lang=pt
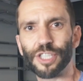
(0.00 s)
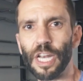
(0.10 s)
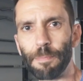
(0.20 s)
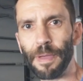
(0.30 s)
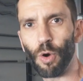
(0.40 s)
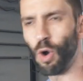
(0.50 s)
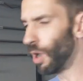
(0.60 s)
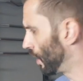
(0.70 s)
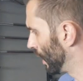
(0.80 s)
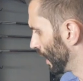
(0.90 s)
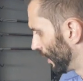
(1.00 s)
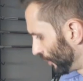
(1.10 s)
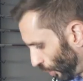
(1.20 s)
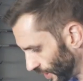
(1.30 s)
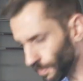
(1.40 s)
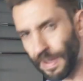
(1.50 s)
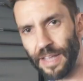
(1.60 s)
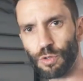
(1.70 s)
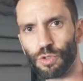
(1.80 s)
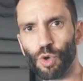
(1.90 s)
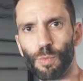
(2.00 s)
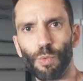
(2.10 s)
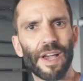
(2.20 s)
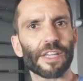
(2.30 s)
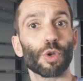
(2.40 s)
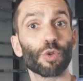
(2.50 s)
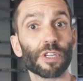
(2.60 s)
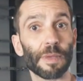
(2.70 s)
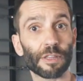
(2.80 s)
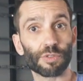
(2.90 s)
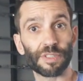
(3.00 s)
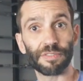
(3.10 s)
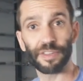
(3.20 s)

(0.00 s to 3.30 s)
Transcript: de LPO 2 metros como essa ou 2 metros e